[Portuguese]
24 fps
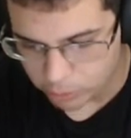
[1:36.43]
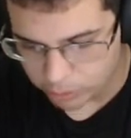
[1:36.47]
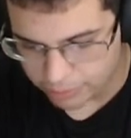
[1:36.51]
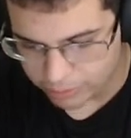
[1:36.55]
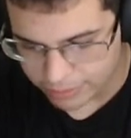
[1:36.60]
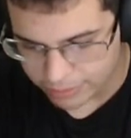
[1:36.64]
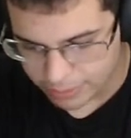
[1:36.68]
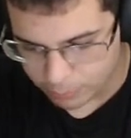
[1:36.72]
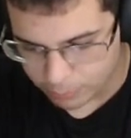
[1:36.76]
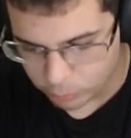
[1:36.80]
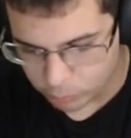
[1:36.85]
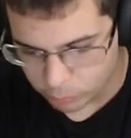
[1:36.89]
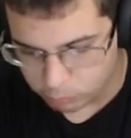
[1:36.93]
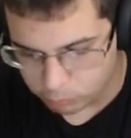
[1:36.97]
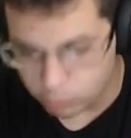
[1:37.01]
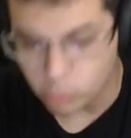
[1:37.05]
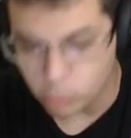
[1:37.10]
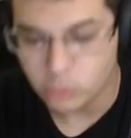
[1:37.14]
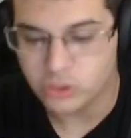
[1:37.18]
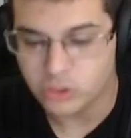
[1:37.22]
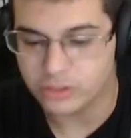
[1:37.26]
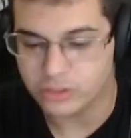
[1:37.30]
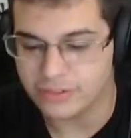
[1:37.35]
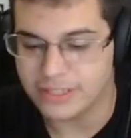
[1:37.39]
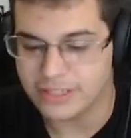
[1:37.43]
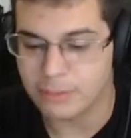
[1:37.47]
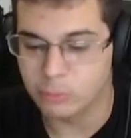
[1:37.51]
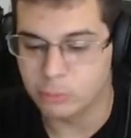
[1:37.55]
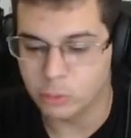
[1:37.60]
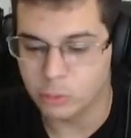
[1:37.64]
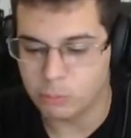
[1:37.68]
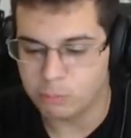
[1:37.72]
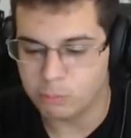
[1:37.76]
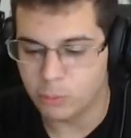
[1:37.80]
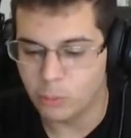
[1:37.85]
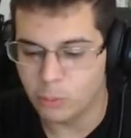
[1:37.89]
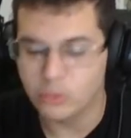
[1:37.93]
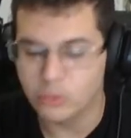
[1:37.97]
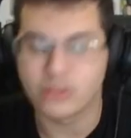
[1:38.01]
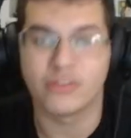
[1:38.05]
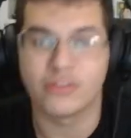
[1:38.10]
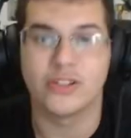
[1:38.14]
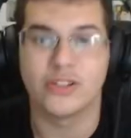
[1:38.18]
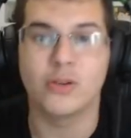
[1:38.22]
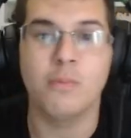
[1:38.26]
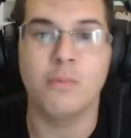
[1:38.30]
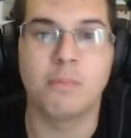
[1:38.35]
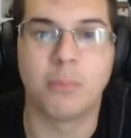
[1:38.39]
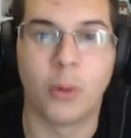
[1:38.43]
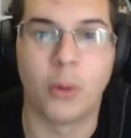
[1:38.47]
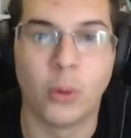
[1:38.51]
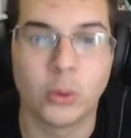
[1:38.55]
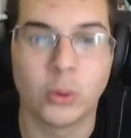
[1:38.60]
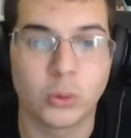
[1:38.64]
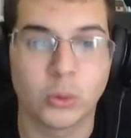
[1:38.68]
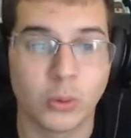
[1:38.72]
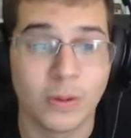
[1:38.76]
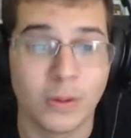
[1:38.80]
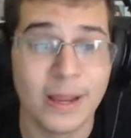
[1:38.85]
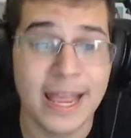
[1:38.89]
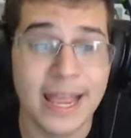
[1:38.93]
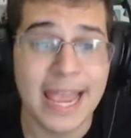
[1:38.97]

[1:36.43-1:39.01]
vai ser muito burro, vai ser muito burro, só fez um ponto.